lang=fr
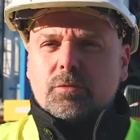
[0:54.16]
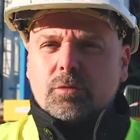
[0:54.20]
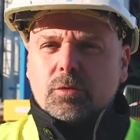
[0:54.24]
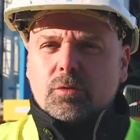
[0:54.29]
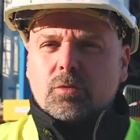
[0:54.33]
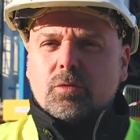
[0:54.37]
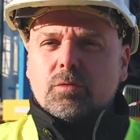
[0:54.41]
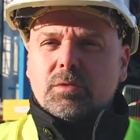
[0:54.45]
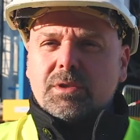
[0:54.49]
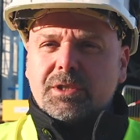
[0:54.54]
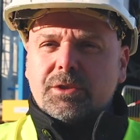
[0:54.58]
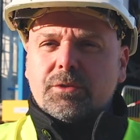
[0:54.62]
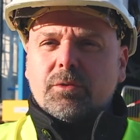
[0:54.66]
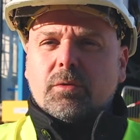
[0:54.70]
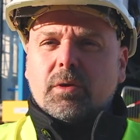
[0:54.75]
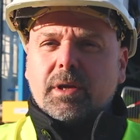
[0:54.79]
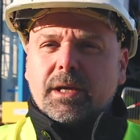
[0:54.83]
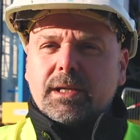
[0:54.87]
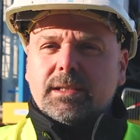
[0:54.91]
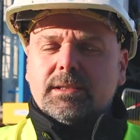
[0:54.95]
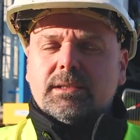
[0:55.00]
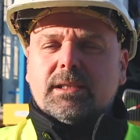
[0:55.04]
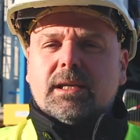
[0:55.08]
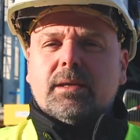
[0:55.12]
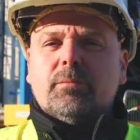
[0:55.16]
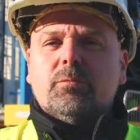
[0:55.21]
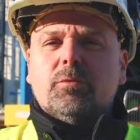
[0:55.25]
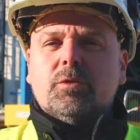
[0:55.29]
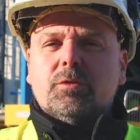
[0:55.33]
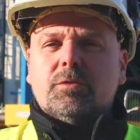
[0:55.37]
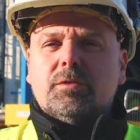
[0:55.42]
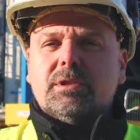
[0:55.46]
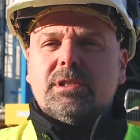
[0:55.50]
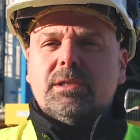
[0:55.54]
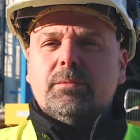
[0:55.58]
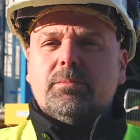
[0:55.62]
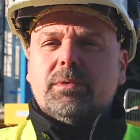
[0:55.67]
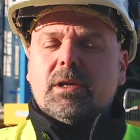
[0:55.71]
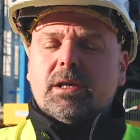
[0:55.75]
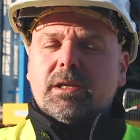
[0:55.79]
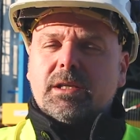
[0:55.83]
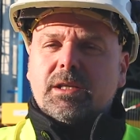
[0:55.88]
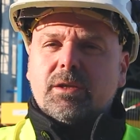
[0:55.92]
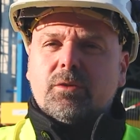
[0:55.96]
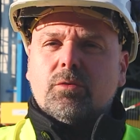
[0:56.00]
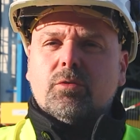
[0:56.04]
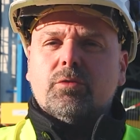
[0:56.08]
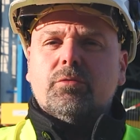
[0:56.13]
de conditions extrêmes de ce type-là
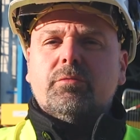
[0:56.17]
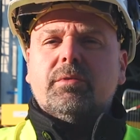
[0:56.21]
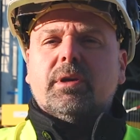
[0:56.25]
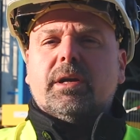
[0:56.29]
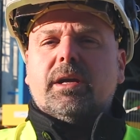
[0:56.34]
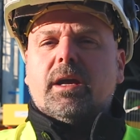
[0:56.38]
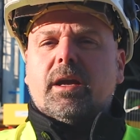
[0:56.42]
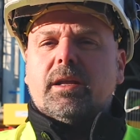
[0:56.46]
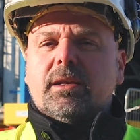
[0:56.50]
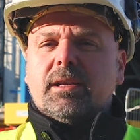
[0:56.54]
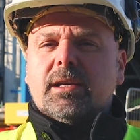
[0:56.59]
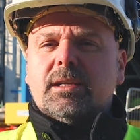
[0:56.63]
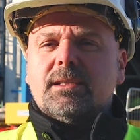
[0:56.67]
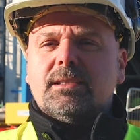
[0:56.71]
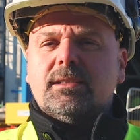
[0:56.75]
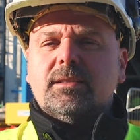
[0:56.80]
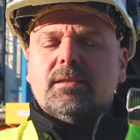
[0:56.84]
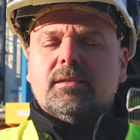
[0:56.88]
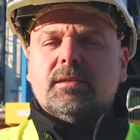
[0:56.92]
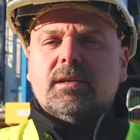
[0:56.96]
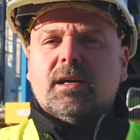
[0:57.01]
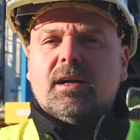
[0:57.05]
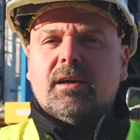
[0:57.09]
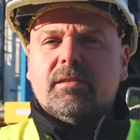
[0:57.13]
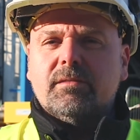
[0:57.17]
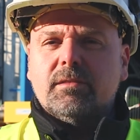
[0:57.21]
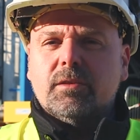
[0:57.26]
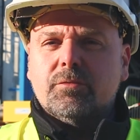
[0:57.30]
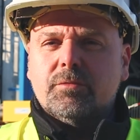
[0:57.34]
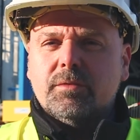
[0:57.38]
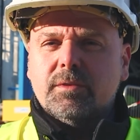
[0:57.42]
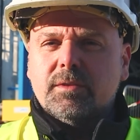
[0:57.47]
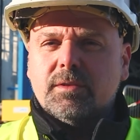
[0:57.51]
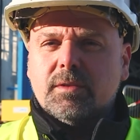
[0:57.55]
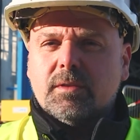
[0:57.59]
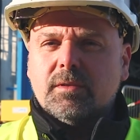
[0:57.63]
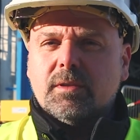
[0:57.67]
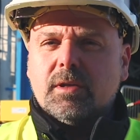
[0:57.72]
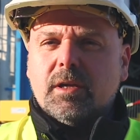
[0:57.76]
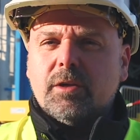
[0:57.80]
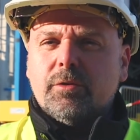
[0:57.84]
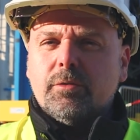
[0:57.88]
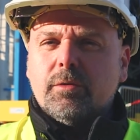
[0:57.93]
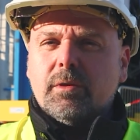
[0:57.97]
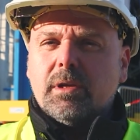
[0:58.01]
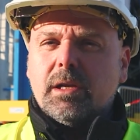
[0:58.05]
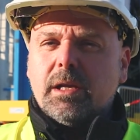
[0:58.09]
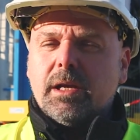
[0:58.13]
qui conduirait à un accident grave dans une centrale
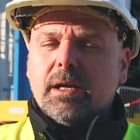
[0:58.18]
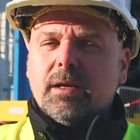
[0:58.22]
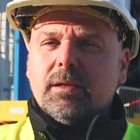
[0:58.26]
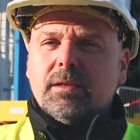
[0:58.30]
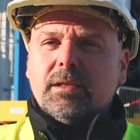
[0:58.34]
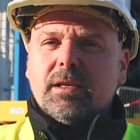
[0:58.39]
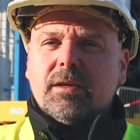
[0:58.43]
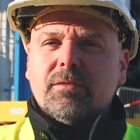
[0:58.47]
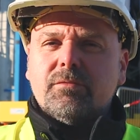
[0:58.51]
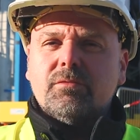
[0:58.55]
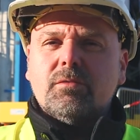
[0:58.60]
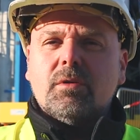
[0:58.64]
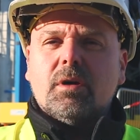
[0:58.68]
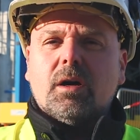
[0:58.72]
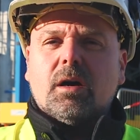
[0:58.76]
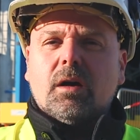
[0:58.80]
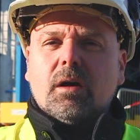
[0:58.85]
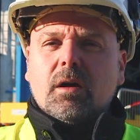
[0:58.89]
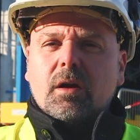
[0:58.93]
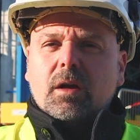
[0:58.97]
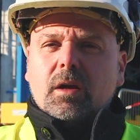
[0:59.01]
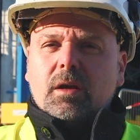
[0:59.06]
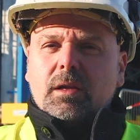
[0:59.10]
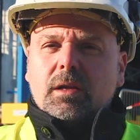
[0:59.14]
nucléaire, d'avoir